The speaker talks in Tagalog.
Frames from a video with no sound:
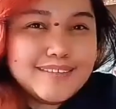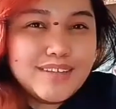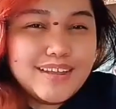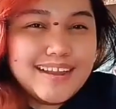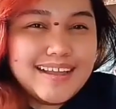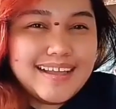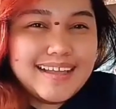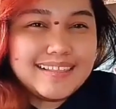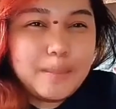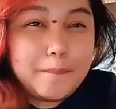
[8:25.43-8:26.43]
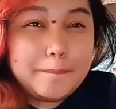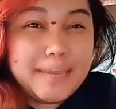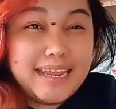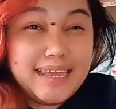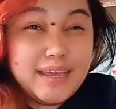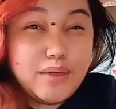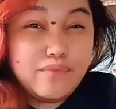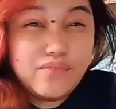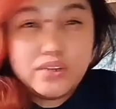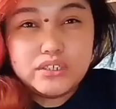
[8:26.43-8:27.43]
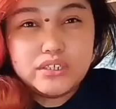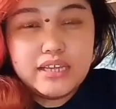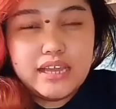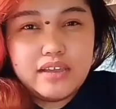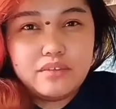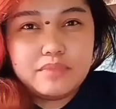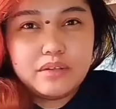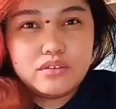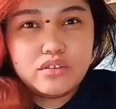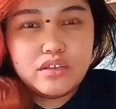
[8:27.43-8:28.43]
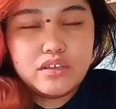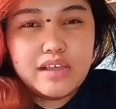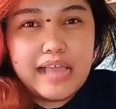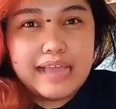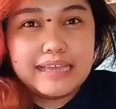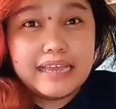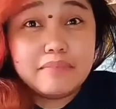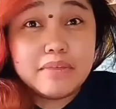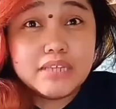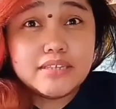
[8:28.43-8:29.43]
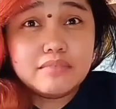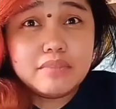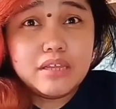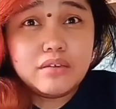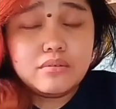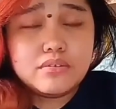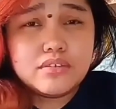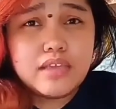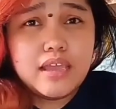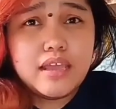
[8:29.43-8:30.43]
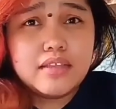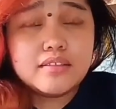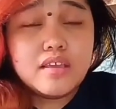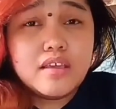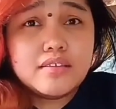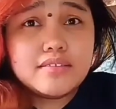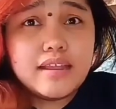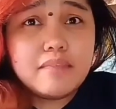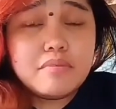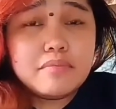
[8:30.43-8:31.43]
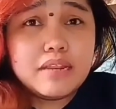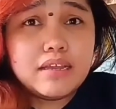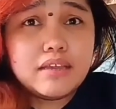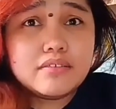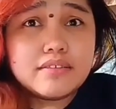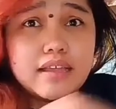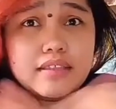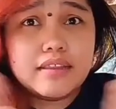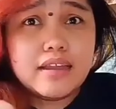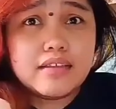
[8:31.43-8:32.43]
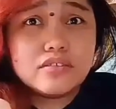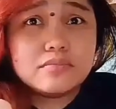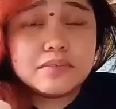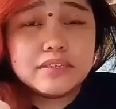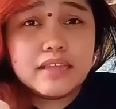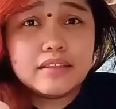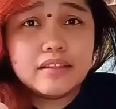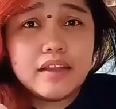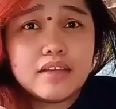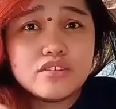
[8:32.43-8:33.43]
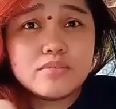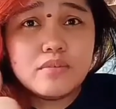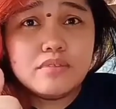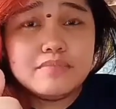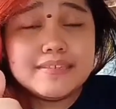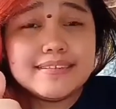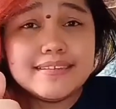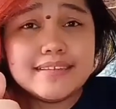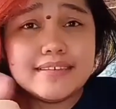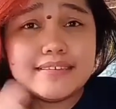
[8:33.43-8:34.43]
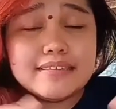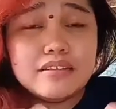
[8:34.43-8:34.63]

So, yun lang ang ating video for today. I hope nagustuhan nyo ang aking unboxing videos. And, sana bumili kayo sa kanila. Support natin ang small businesses.